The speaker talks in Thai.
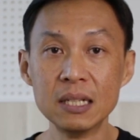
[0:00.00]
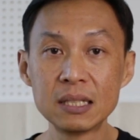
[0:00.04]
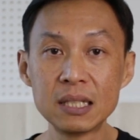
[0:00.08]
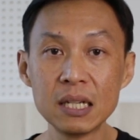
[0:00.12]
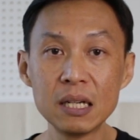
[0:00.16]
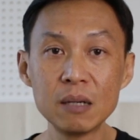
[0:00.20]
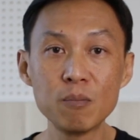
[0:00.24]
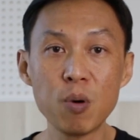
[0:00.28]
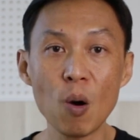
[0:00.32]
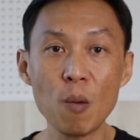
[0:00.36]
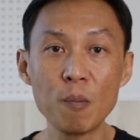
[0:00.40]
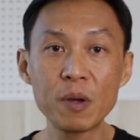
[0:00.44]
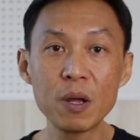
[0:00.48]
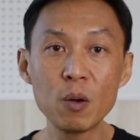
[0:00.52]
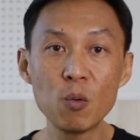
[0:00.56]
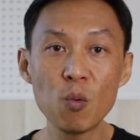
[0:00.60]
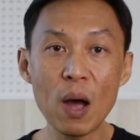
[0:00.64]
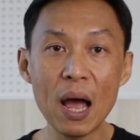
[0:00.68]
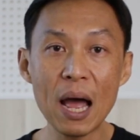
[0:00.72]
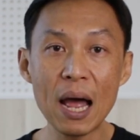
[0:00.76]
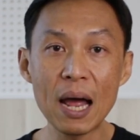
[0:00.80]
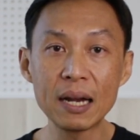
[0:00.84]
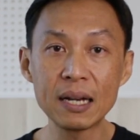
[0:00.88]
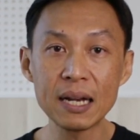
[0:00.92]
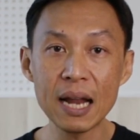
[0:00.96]
ซึ่งผมคิด
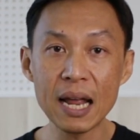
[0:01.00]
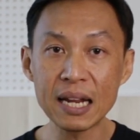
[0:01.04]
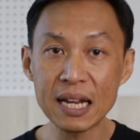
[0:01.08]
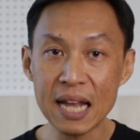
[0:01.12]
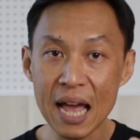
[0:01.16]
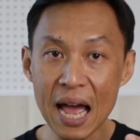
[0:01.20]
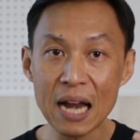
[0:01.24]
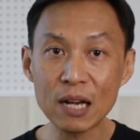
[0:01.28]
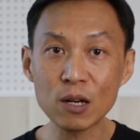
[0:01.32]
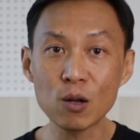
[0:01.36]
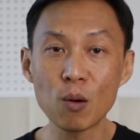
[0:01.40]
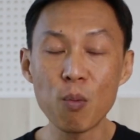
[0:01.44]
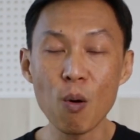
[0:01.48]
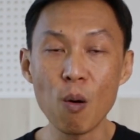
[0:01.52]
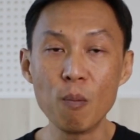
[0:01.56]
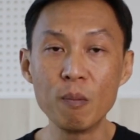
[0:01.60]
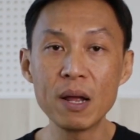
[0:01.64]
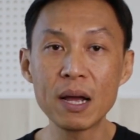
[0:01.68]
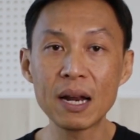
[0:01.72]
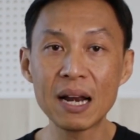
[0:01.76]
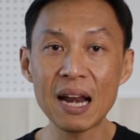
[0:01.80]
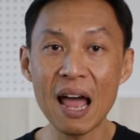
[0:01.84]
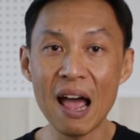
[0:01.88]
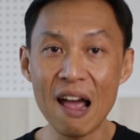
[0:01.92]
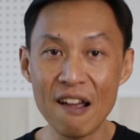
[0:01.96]
ว่าในงานของผม
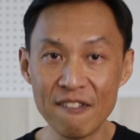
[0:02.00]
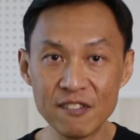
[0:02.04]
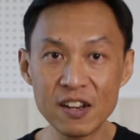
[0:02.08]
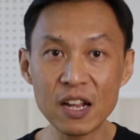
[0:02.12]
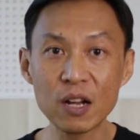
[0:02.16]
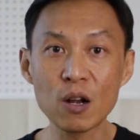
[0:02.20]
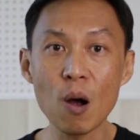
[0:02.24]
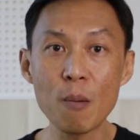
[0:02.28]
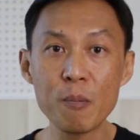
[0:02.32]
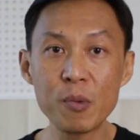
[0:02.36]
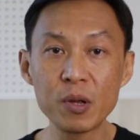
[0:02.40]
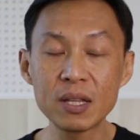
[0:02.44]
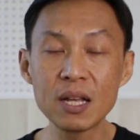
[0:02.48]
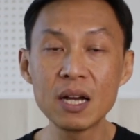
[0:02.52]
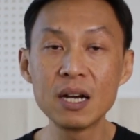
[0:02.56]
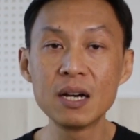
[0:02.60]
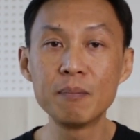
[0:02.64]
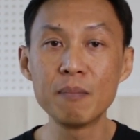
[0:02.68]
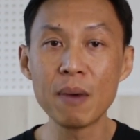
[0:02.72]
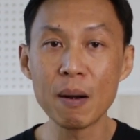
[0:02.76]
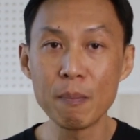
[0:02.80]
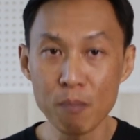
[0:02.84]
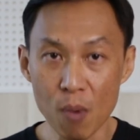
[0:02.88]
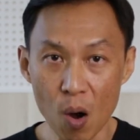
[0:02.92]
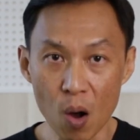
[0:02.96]
เนี่ยไลฟ์ในคอมพิวเตอร์
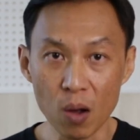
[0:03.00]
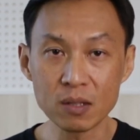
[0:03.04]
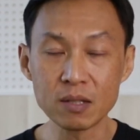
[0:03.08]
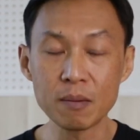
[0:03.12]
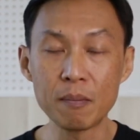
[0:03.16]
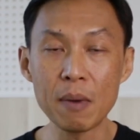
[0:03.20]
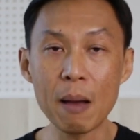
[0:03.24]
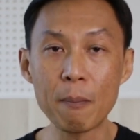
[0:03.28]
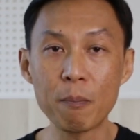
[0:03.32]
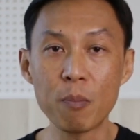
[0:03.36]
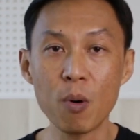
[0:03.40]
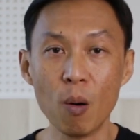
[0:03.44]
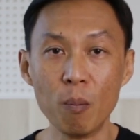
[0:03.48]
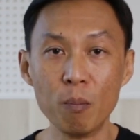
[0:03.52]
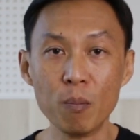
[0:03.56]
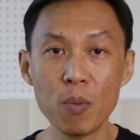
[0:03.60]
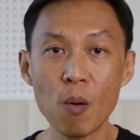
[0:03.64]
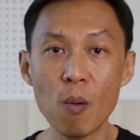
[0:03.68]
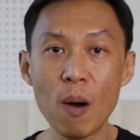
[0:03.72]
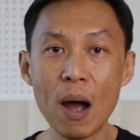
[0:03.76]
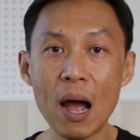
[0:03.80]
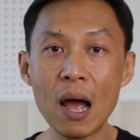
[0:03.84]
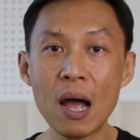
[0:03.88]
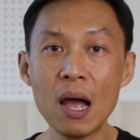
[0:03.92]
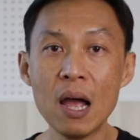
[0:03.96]
มันเหมาะสำหรับผม เพ
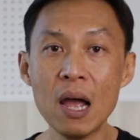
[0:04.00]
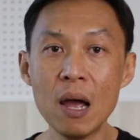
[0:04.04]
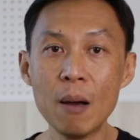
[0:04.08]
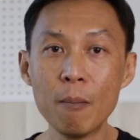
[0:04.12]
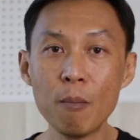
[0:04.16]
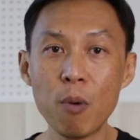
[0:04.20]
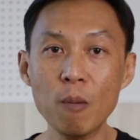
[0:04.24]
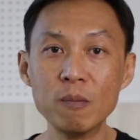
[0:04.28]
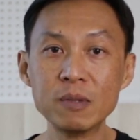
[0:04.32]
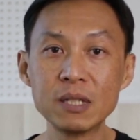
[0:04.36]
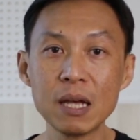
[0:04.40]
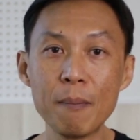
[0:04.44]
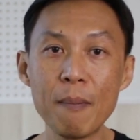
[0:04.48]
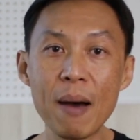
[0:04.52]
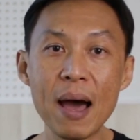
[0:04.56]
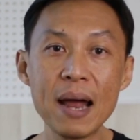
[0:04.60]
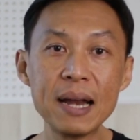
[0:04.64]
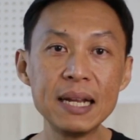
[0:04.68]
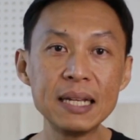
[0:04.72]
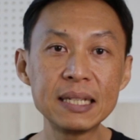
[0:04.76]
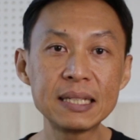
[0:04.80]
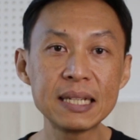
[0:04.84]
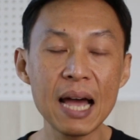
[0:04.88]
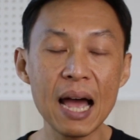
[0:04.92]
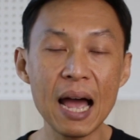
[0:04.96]
ราะว่าผมสามารถ
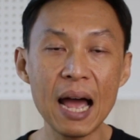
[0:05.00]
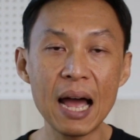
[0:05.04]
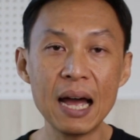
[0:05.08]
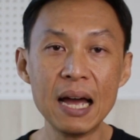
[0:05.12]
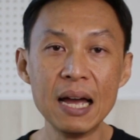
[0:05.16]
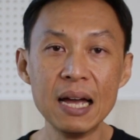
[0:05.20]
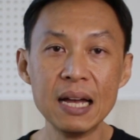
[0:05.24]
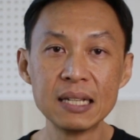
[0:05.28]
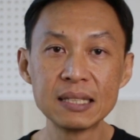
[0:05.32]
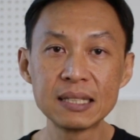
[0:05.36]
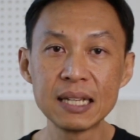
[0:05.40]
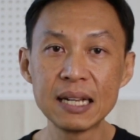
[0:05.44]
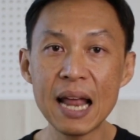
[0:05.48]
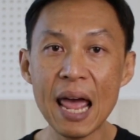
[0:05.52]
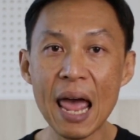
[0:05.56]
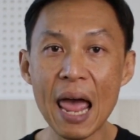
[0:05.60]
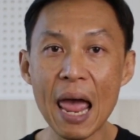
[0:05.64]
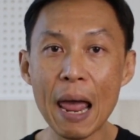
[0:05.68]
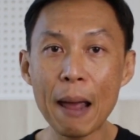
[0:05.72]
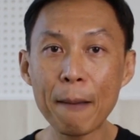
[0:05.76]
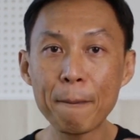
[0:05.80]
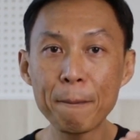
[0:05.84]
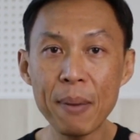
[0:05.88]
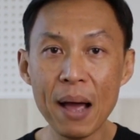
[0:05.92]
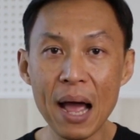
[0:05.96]
ที่จะแสด
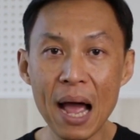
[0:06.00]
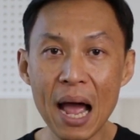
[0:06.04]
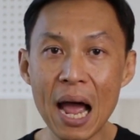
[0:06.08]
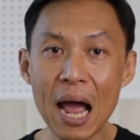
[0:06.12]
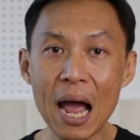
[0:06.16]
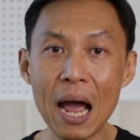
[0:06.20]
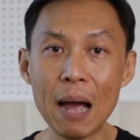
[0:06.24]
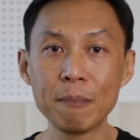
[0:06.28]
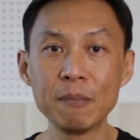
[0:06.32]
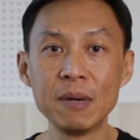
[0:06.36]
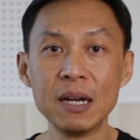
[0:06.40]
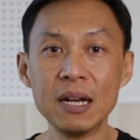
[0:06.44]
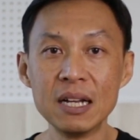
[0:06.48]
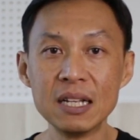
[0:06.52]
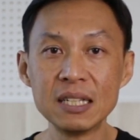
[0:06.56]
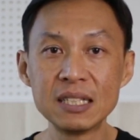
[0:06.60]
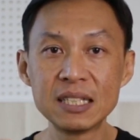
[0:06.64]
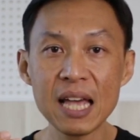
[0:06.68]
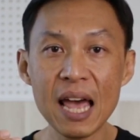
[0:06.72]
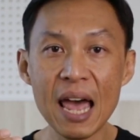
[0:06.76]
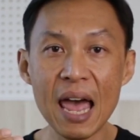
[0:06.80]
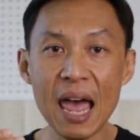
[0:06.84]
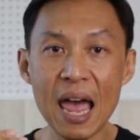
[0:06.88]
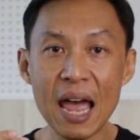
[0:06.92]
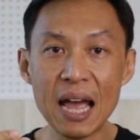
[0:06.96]
งภาพ
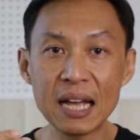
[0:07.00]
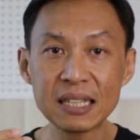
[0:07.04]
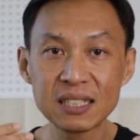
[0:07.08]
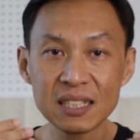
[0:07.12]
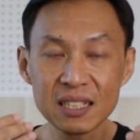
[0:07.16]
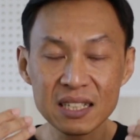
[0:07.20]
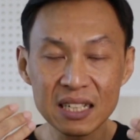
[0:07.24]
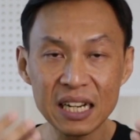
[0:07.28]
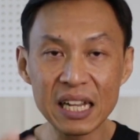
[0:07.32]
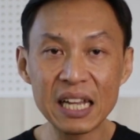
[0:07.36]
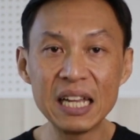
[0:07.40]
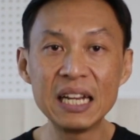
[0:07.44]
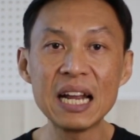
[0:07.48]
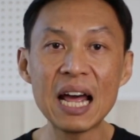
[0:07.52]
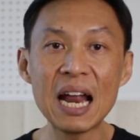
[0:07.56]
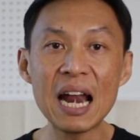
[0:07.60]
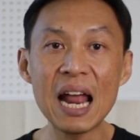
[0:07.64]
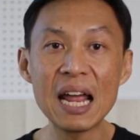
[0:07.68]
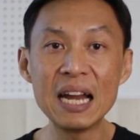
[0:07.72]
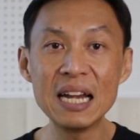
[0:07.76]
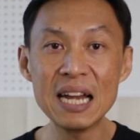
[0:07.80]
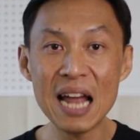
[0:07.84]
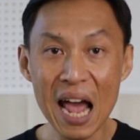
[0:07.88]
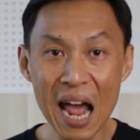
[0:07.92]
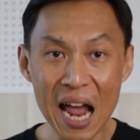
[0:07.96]
แชร์สกรีนอะไร
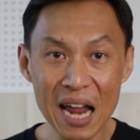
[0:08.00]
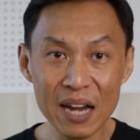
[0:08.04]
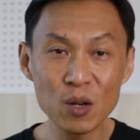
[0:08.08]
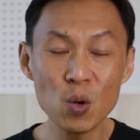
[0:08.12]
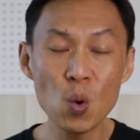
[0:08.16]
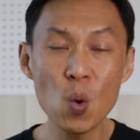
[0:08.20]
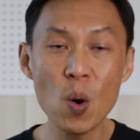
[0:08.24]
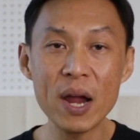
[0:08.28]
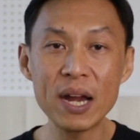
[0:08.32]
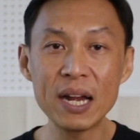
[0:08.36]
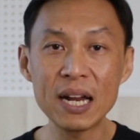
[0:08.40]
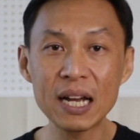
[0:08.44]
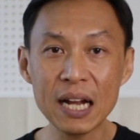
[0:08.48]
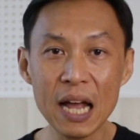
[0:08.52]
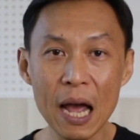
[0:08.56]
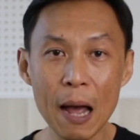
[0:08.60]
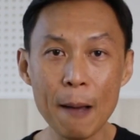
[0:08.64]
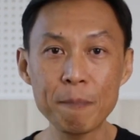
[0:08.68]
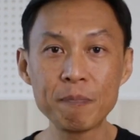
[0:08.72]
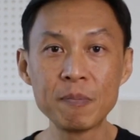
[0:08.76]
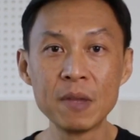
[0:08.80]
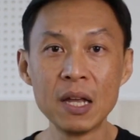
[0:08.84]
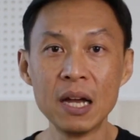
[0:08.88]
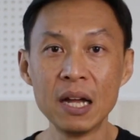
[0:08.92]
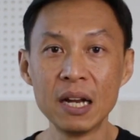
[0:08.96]
ได้ด้วยนะครั
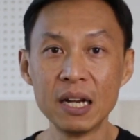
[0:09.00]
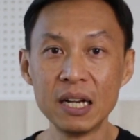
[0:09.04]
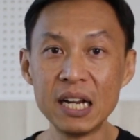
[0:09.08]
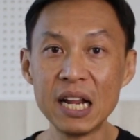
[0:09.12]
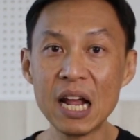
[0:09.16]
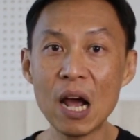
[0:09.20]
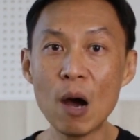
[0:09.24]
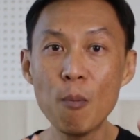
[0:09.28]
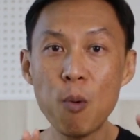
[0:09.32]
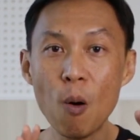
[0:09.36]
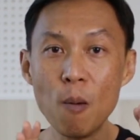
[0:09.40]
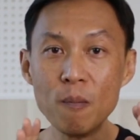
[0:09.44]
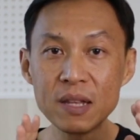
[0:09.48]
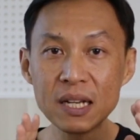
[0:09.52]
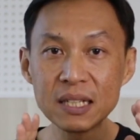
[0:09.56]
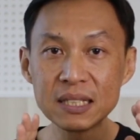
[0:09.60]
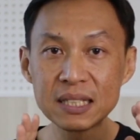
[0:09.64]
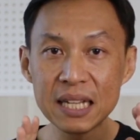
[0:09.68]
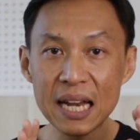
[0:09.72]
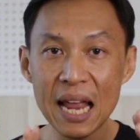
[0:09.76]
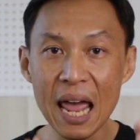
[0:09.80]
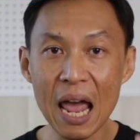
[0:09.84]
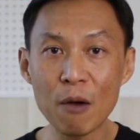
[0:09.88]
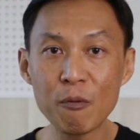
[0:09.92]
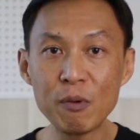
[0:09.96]
บ เดี๋ยวผมจะ
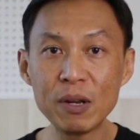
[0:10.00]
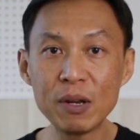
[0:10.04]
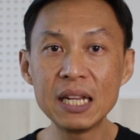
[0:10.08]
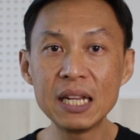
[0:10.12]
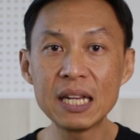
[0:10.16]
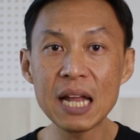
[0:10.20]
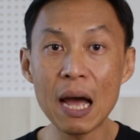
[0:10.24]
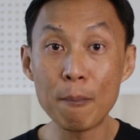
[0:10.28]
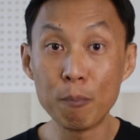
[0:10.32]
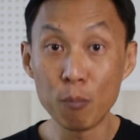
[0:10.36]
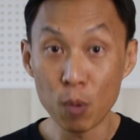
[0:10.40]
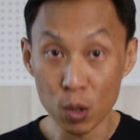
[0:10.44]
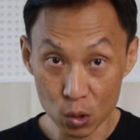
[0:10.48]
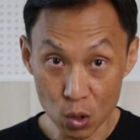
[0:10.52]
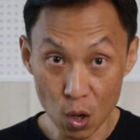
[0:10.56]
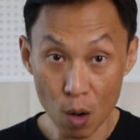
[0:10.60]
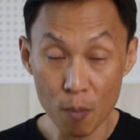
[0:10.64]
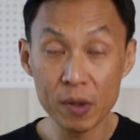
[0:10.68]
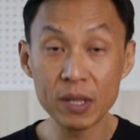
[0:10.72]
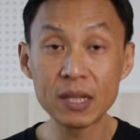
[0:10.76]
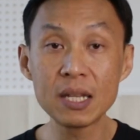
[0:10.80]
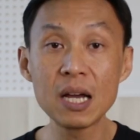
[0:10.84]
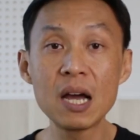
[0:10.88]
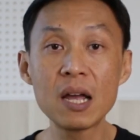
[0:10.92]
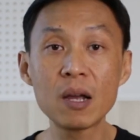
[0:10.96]
แสดงธีทำบนคอม
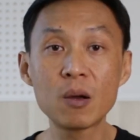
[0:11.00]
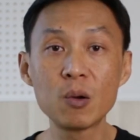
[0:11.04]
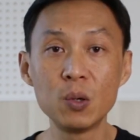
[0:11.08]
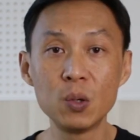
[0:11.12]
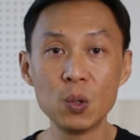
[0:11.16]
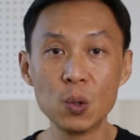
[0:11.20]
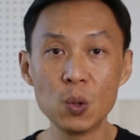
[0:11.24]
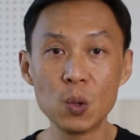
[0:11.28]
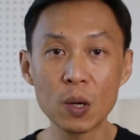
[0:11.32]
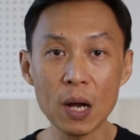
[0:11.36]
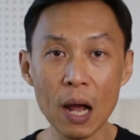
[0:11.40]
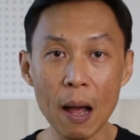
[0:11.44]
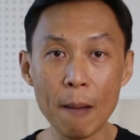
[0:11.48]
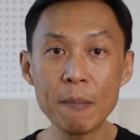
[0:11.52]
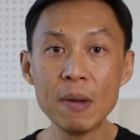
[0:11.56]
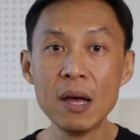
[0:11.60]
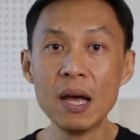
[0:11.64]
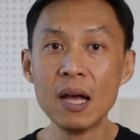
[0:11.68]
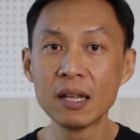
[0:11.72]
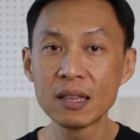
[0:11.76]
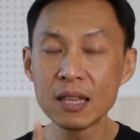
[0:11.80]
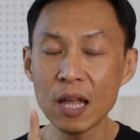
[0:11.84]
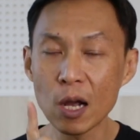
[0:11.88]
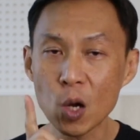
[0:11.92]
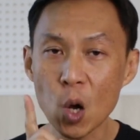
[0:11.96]
พิวเตอร์ให้คุณดูครับ
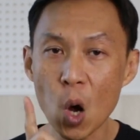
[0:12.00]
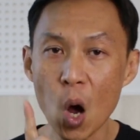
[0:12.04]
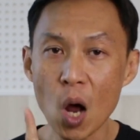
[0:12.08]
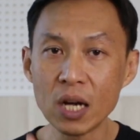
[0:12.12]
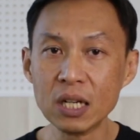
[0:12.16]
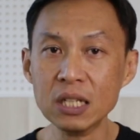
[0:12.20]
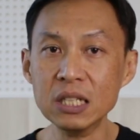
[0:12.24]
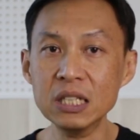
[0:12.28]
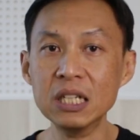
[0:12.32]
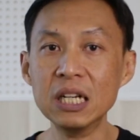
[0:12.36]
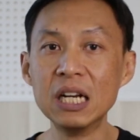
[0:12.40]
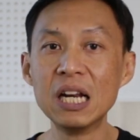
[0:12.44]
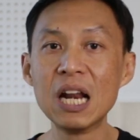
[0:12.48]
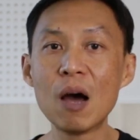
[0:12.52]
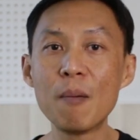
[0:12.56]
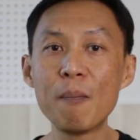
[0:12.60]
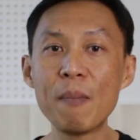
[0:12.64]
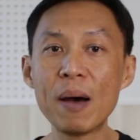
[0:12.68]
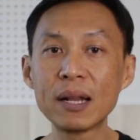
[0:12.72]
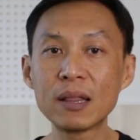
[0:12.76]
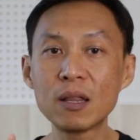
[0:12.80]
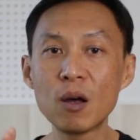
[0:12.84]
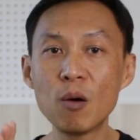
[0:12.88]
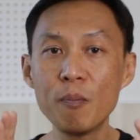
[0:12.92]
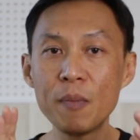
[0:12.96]
แต่ก่อนอื่นเรา
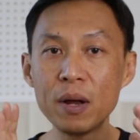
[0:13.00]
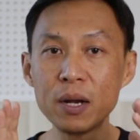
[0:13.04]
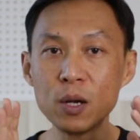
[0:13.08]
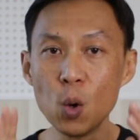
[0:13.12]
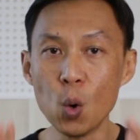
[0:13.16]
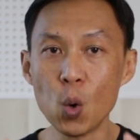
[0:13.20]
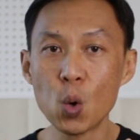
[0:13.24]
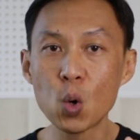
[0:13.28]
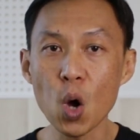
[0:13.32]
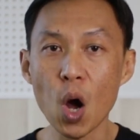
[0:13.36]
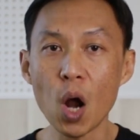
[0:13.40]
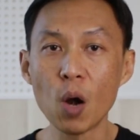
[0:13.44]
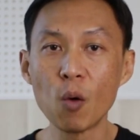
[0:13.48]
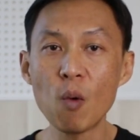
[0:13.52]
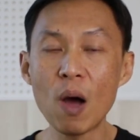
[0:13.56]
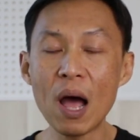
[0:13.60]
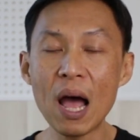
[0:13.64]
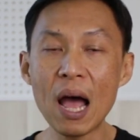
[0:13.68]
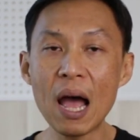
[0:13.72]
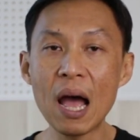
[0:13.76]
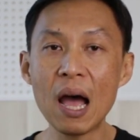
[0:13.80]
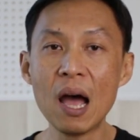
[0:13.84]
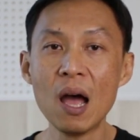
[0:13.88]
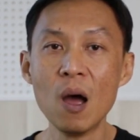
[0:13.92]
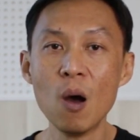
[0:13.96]
มาต้องมาดูก่อนว่า